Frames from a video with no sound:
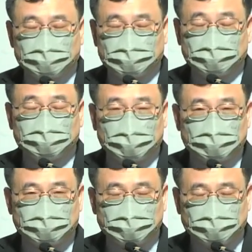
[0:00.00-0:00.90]
正
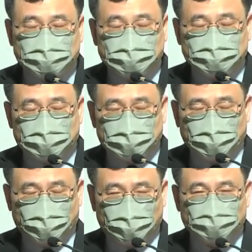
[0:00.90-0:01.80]
像圣经
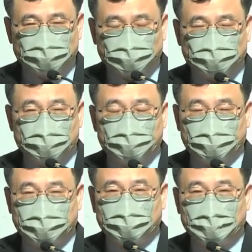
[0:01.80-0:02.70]
保罗所劝
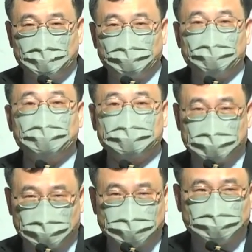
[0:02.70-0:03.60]
勉的，不论
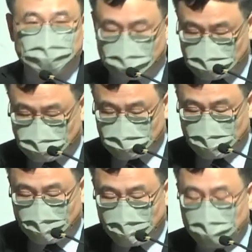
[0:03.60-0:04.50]
得时不得时，
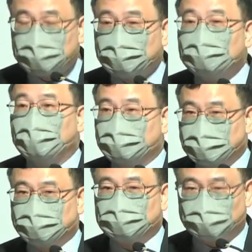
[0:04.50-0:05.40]
我们都要
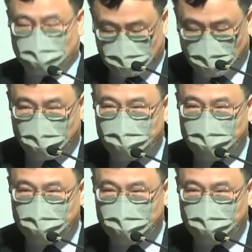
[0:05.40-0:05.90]
继续的传道。